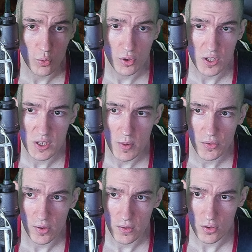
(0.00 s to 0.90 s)
внутри
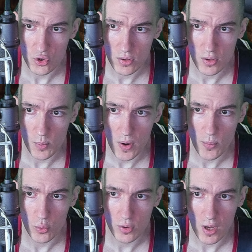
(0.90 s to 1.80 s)
себя содержит? Это
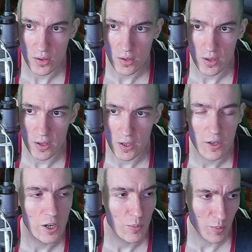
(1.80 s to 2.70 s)
папку дата и
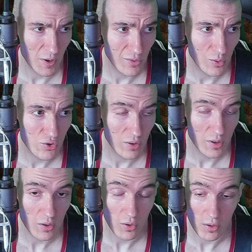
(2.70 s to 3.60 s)

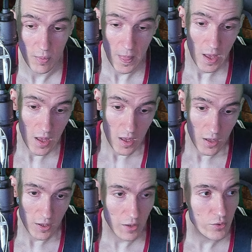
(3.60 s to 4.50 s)
cryptbase.dll.
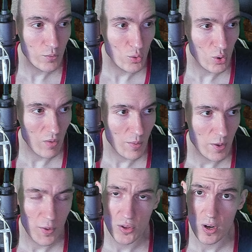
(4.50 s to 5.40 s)
Если вдруг вам
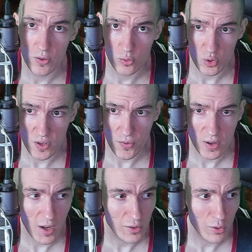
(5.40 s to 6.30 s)
не понравится
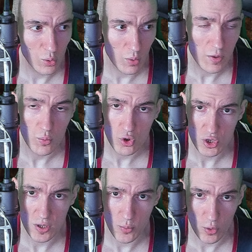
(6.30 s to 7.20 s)
русификатор, то вы
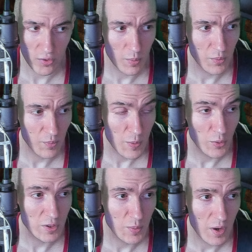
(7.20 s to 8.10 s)
можете просто
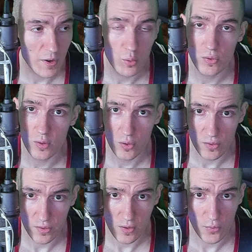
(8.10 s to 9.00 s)
выполнить проверку
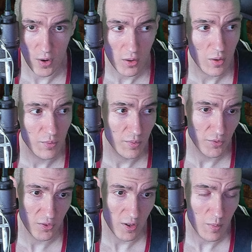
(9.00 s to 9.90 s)
целостности файлов
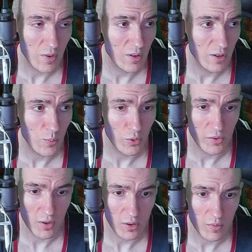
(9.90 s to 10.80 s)
в Steam, и
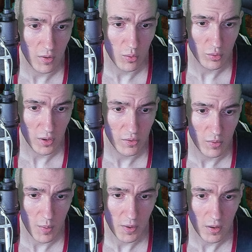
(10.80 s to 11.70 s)
после этого у нас с
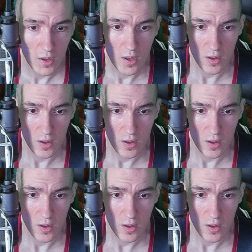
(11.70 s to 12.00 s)
вами